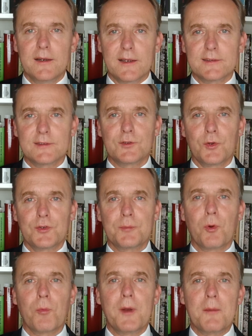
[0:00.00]
Das ist höchst
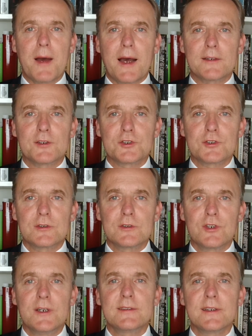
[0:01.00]
problematisch.
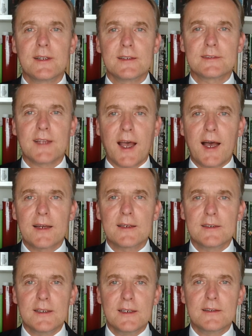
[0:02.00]
Schließlich ist gerade
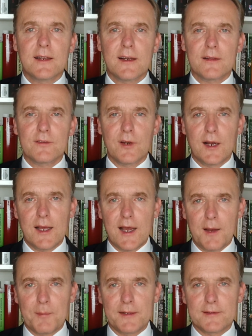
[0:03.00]
die internationale
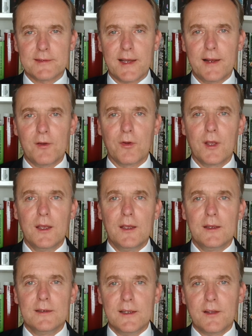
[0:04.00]
Arbeitsteilung
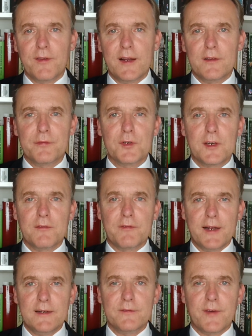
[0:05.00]
die Quelle für den
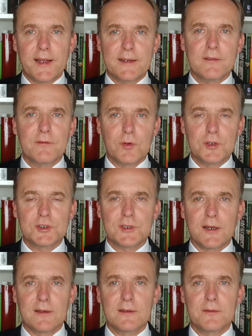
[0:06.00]
weltweiten
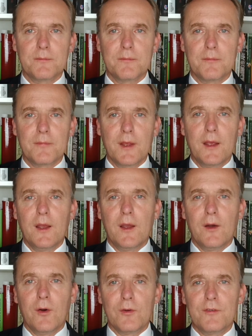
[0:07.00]
Wohlstand.
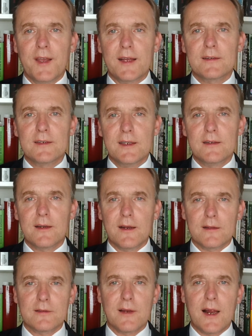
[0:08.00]
Und werden die
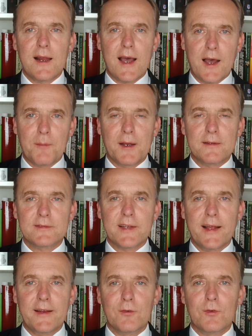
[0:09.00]
internationale
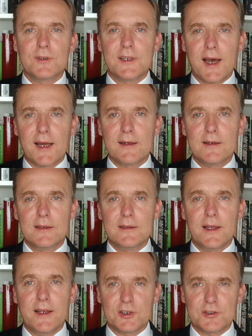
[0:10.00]
Arbeitsteilung und der
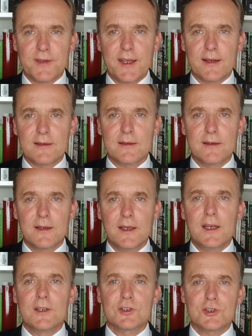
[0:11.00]
Handel erschwert,
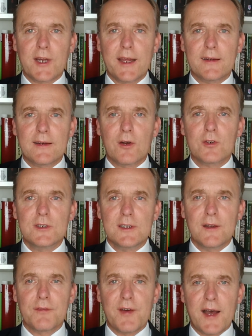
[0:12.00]
steigt auch die
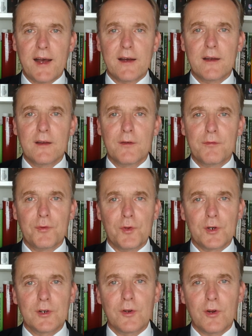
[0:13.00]
Gefahr
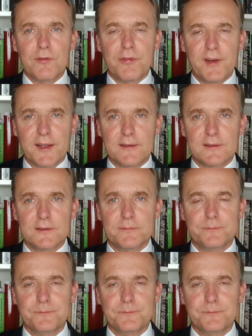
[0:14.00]
für Konflikte.